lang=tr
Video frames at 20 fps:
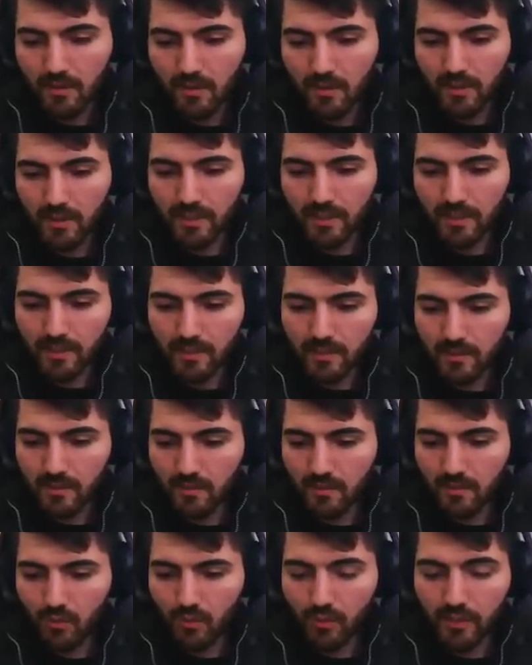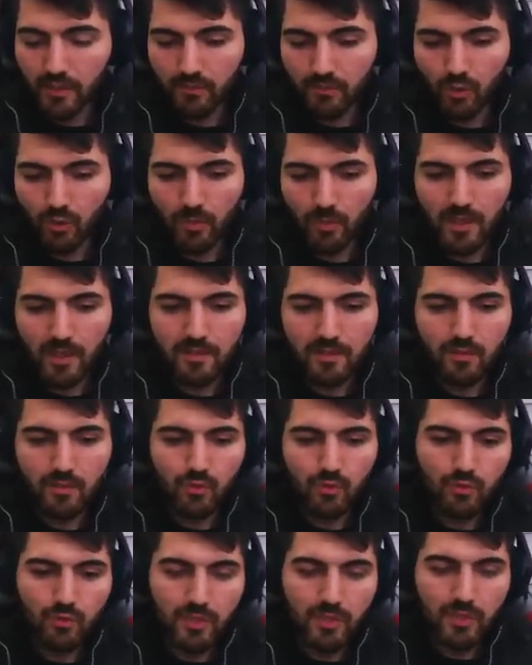Hani örnek veriyorum artı
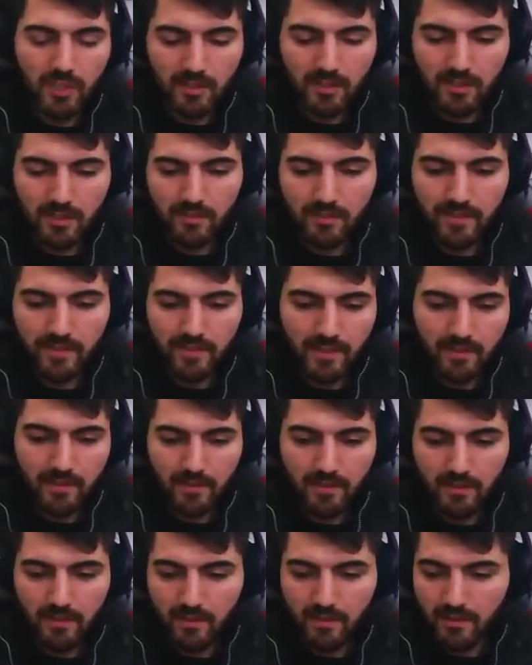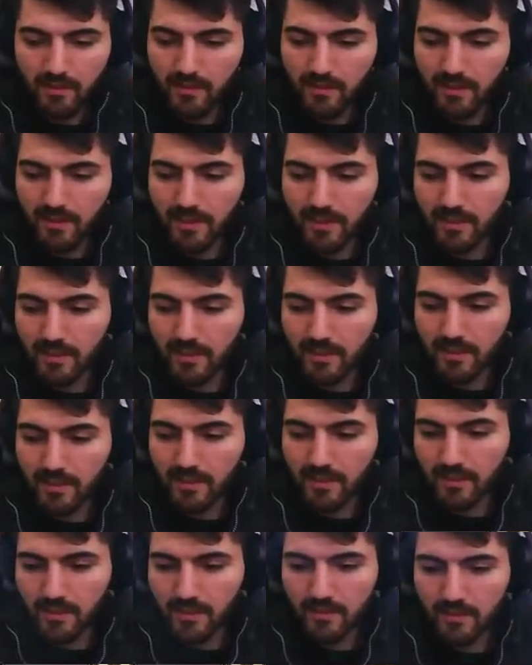105 alacağız ve
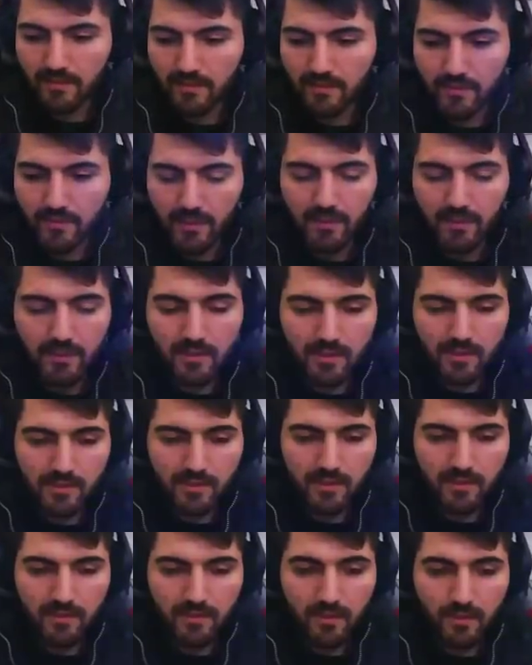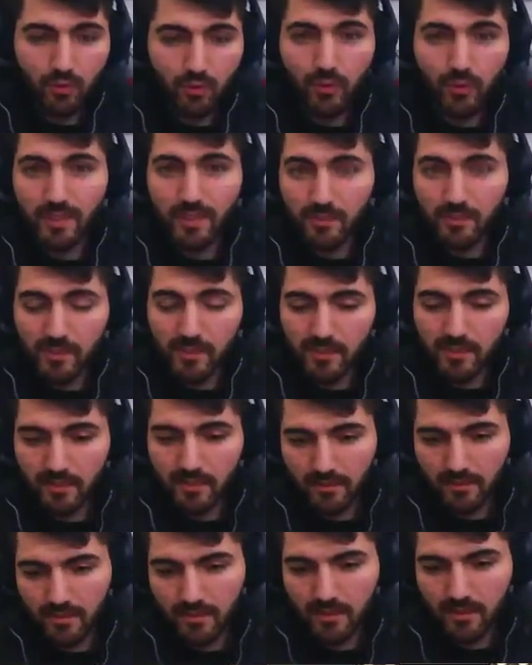karakterine ve insanlığına güvendiğimiz
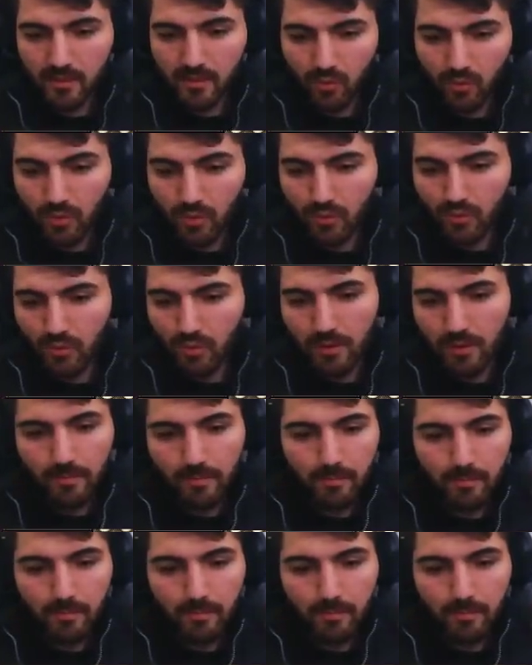insanları alacağız öyle söyleyeyim.